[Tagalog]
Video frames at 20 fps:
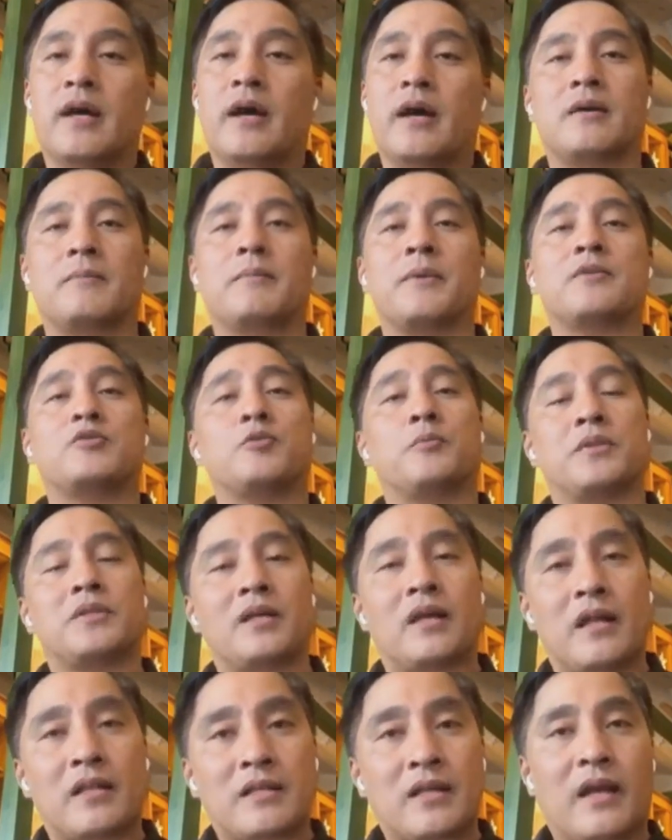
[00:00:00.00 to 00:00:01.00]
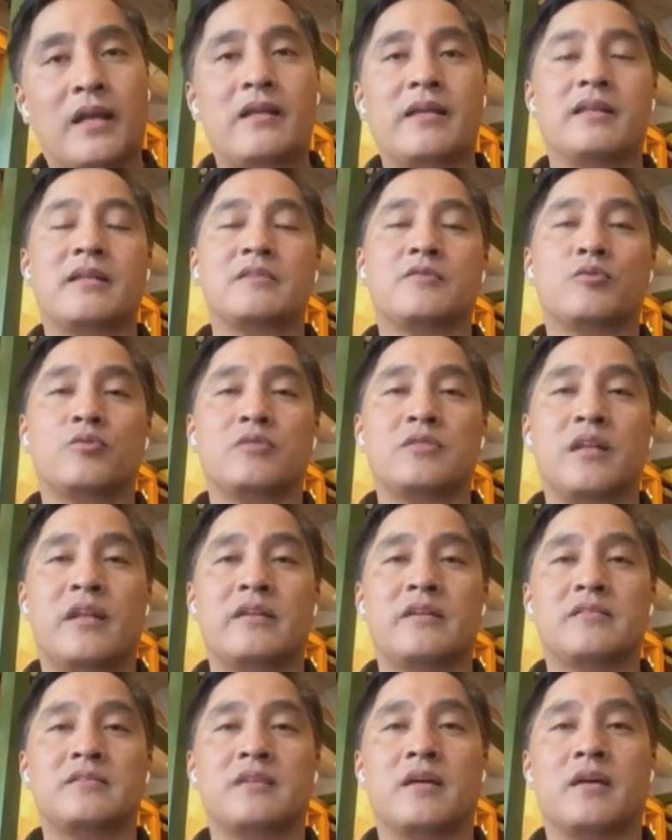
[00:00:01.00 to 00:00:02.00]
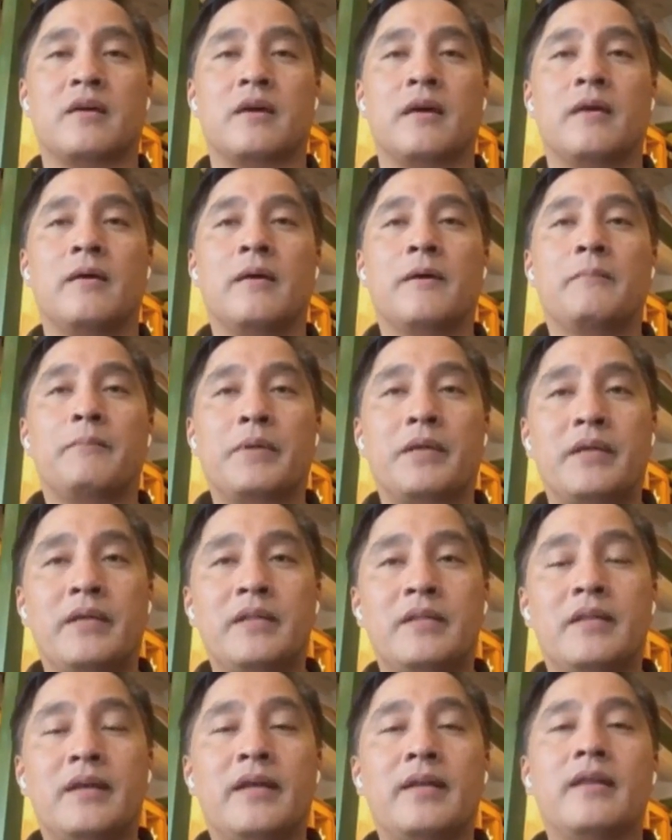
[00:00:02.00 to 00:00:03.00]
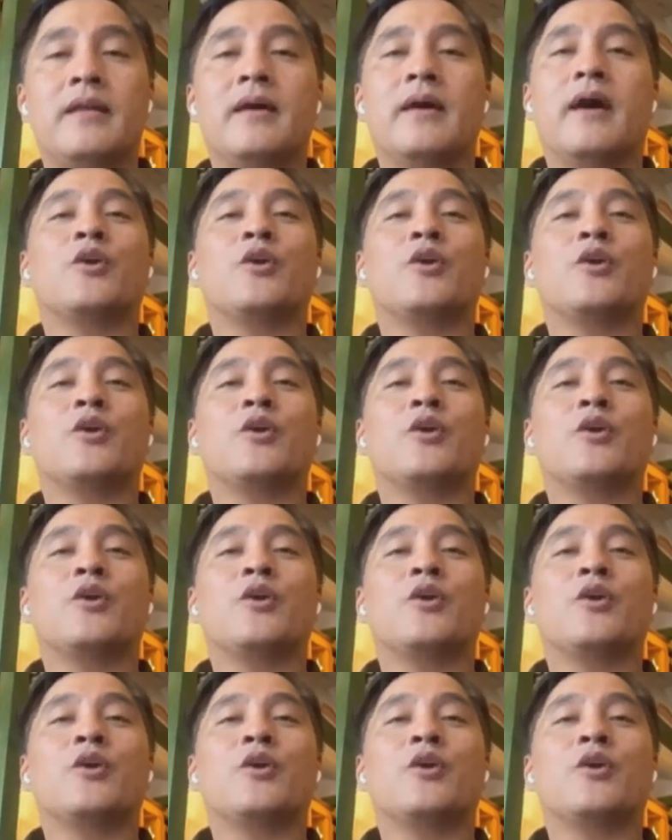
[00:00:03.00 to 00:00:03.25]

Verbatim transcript: Uh, medyo matagal-tagal na rin sila nasa pihitan.